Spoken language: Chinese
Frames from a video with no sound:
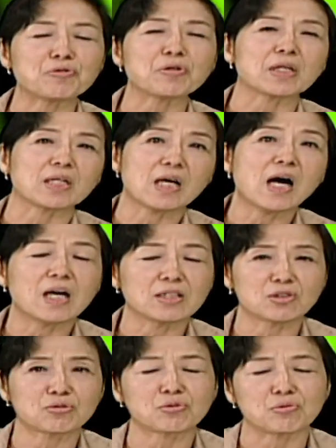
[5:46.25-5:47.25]
运啊，
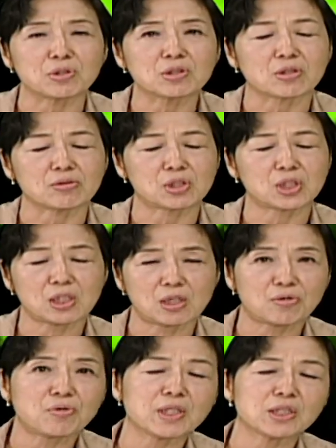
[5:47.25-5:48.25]
就属于一种
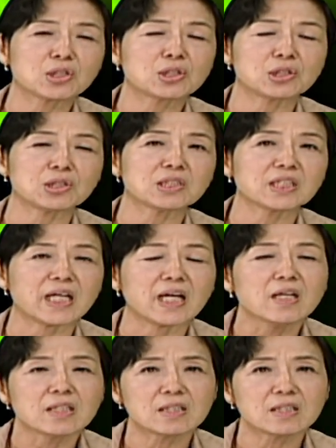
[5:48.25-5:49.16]
社会事件。